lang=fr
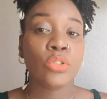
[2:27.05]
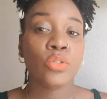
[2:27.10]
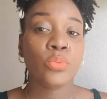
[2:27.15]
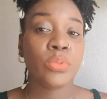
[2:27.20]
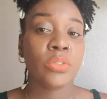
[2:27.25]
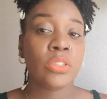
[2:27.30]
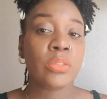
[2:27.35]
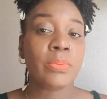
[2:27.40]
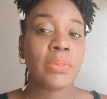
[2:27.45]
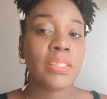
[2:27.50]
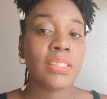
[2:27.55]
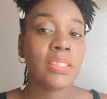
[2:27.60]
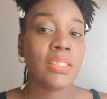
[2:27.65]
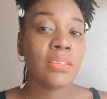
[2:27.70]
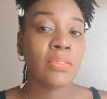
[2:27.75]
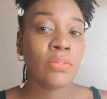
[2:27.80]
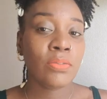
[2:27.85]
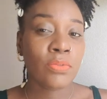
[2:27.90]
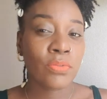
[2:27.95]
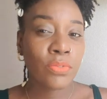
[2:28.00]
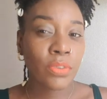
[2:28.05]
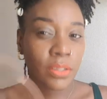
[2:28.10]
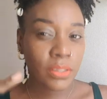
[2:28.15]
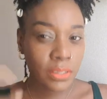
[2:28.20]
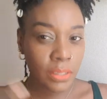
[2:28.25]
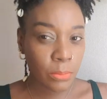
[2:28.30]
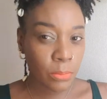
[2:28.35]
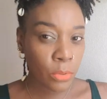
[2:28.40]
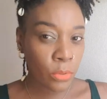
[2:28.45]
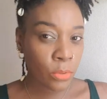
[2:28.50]
Je pense pas que c'est
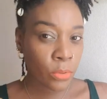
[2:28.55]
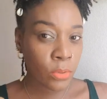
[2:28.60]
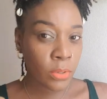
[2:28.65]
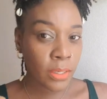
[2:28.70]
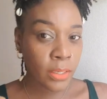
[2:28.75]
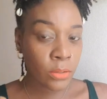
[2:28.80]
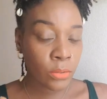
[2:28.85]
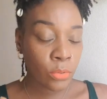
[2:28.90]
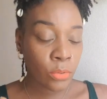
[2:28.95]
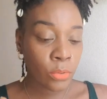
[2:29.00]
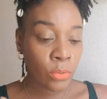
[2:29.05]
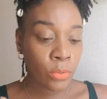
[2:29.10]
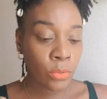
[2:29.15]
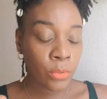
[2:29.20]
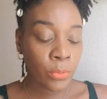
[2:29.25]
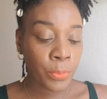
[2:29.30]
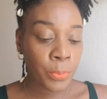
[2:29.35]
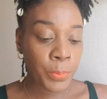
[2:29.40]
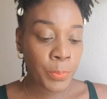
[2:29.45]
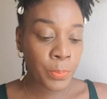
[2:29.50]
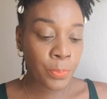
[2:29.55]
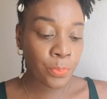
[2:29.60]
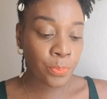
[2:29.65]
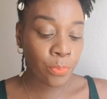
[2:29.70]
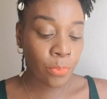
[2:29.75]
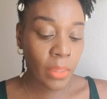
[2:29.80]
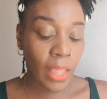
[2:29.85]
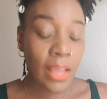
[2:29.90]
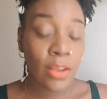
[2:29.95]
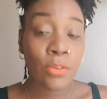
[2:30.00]
forcément le, le,
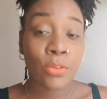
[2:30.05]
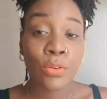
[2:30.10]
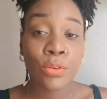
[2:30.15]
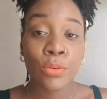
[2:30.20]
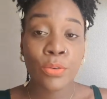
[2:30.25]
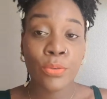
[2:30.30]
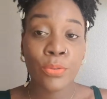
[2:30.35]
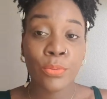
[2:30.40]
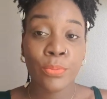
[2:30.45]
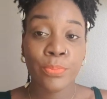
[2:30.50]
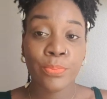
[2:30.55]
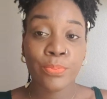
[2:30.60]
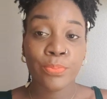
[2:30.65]
le,